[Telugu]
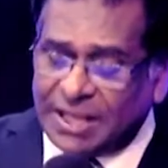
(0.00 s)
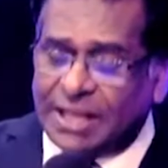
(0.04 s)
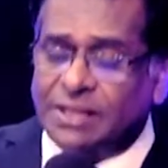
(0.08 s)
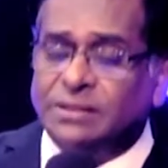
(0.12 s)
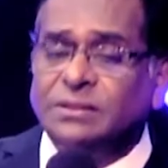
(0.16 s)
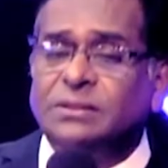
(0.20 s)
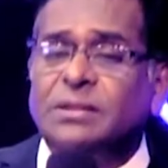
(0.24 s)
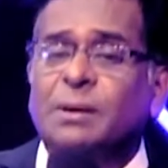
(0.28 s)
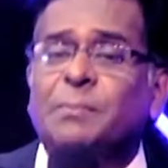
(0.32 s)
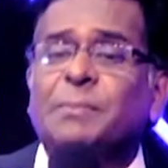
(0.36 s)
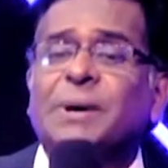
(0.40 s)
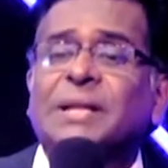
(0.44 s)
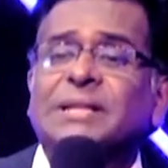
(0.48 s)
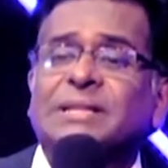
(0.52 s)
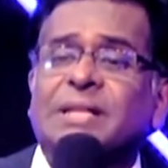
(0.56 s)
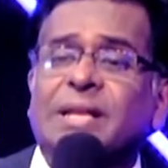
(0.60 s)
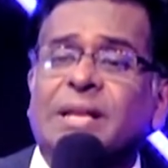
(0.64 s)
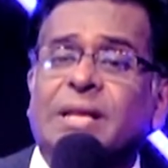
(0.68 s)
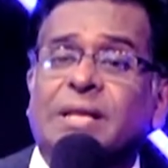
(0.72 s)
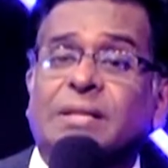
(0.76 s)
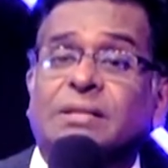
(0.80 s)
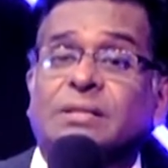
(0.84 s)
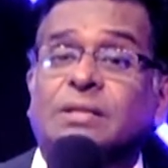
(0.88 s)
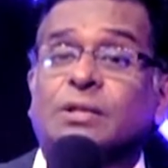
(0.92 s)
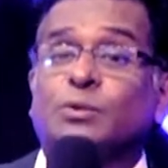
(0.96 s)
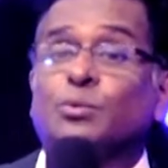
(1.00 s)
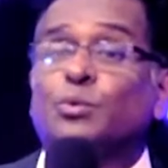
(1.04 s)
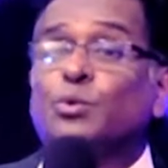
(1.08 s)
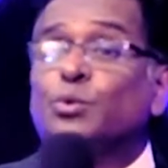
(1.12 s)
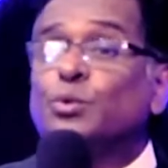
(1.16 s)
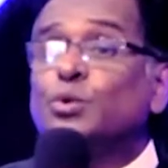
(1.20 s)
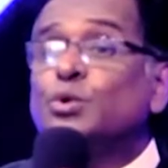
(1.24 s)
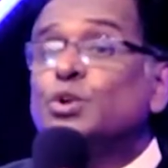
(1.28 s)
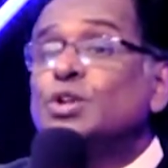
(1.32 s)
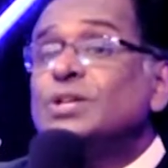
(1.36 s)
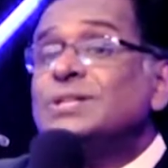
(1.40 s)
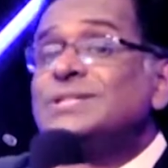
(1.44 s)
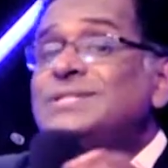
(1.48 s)
ఎంతమందిని నువ్వు
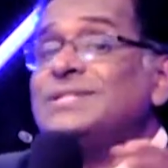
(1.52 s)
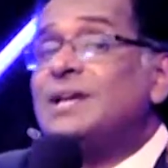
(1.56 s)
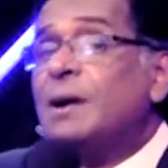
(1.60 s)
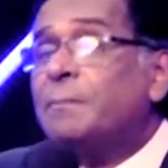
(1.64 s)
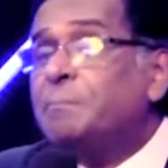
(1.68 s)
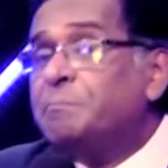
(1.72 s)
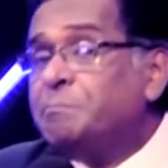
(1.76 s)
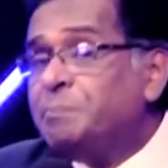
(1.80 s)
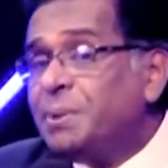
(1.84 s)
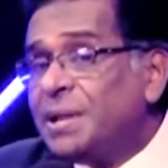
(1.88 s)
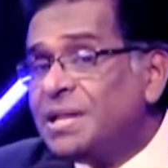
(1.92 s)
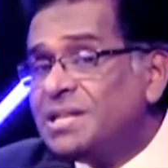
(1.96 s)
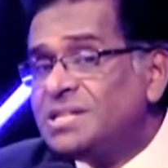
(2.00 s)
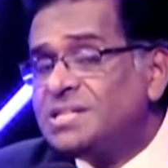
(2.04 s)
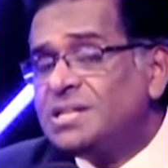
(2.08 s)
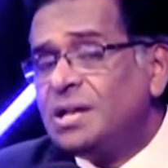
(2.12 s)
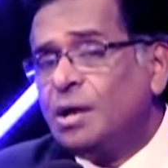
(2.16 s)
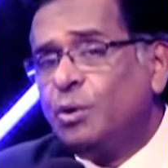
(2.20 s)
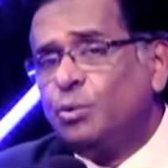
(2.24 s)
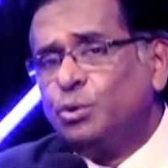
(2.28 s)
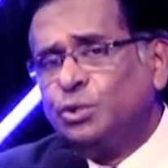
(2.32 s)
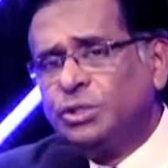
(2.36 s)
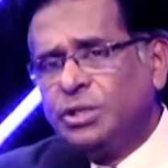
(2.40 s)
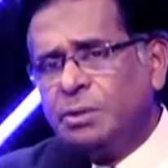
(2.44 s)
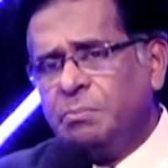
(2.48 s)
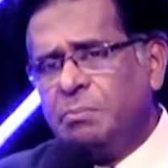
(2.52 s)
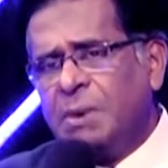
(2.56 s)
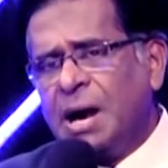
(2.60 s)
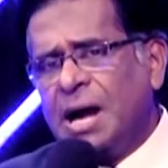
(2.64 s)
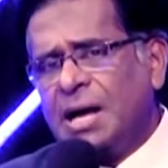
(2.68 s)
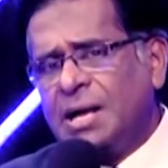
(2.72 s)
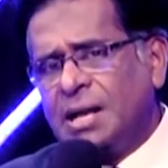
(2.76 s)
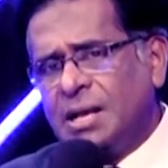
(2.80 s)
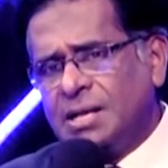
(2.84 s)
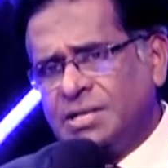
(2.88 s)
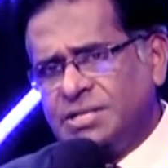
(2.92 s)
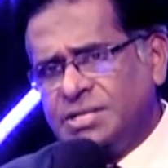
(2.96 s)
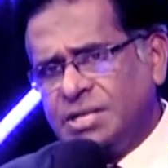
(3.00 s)
చంపేశావు నీ
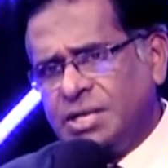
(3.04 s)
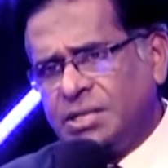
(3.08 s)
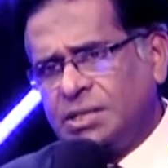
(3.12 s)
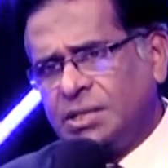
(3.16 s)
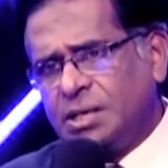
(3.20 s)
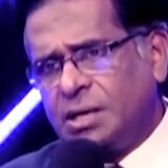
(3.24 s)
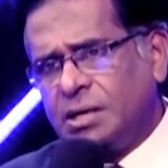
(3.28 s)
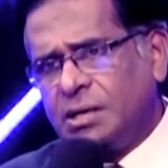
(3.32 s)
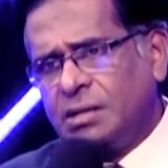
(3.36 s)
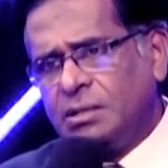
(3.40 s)
మాటల చేత